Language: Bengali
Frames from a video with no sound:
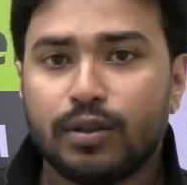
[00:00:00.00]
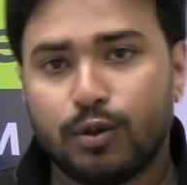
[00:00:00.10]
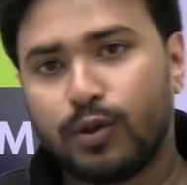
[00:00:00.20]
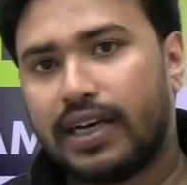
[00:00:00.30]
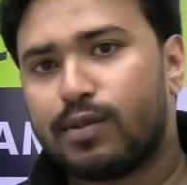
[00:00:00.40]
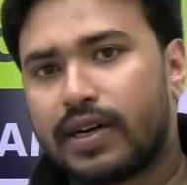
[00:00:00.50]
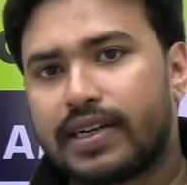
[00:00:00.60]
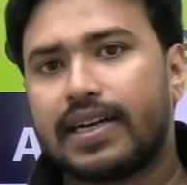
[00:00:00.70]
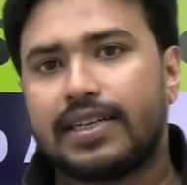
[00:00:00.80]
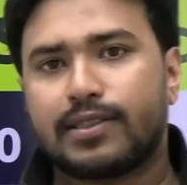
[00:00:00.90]
দুর্দান্ত
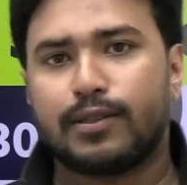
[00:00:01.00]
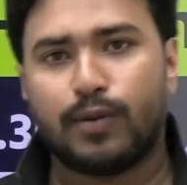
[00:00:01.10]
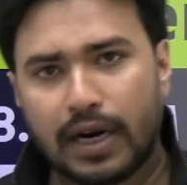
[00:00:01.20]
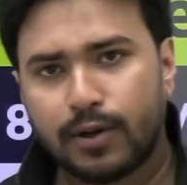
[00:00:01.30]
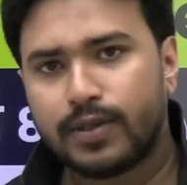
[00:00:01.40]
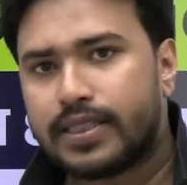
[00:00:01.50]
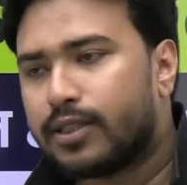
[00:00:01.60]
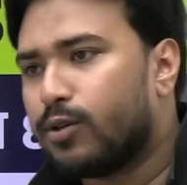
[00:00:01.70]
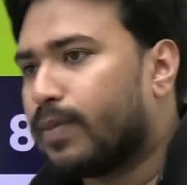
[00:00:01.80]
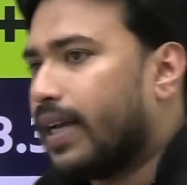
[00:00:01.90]
একটা ক্লাস নেওয়া হয়েছে
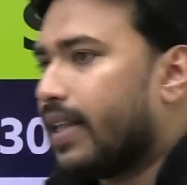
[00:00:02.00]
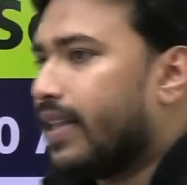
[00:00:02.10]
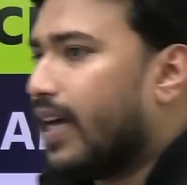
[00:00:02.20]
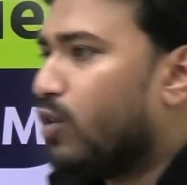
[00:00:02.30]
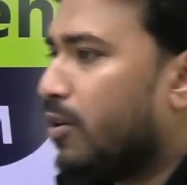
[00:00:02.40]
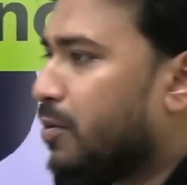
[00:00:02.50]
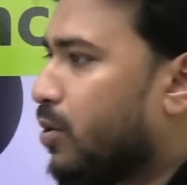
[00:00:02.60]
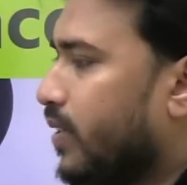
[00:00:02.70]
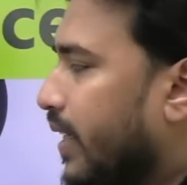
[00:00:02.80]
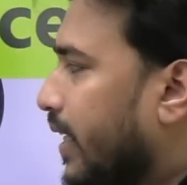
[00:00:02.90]
তোমরা যারা দেখো
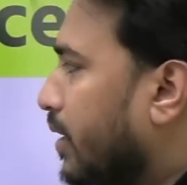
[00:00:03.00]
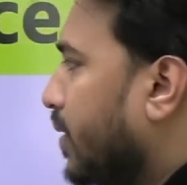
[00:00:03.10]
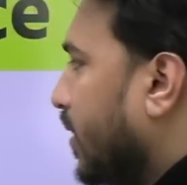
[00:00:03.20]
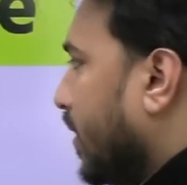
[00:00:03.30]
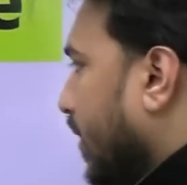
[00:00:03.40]
অবশ্যই দেখে নেবে